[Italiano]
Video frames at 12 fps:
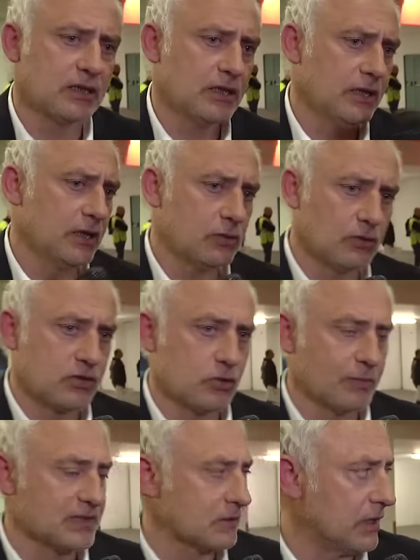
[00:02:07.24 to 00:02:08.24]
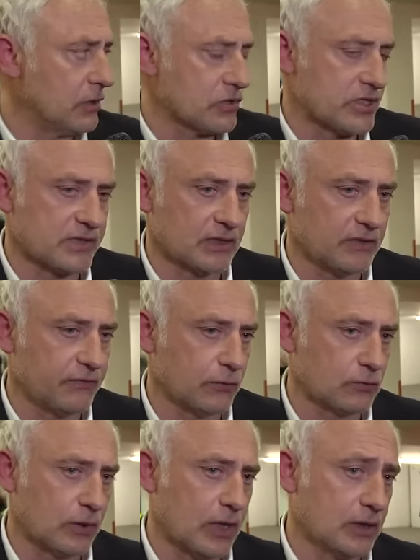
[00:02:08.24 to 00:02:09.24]
Stati, con il signor Mazzolini non siamo stati
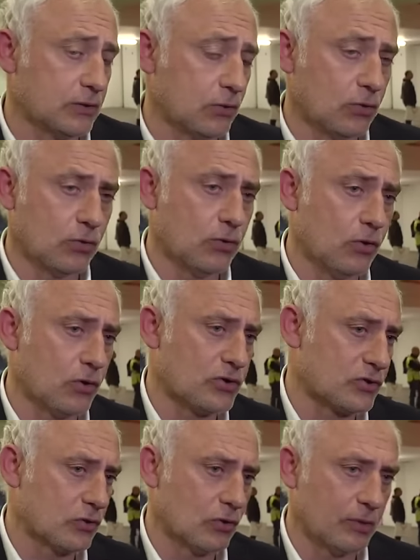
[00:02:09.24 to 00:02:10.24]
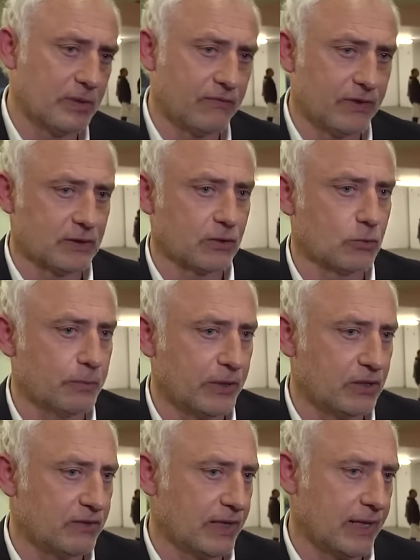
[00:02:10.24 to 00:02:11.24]
fortunati, lo conosco, abbiamo fatto anche un
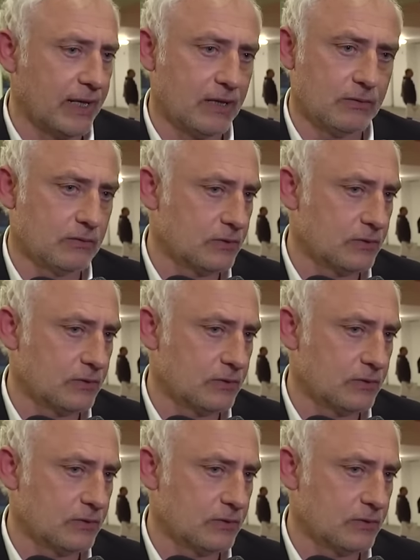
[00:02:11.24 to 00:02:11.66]
periodo di vacanza,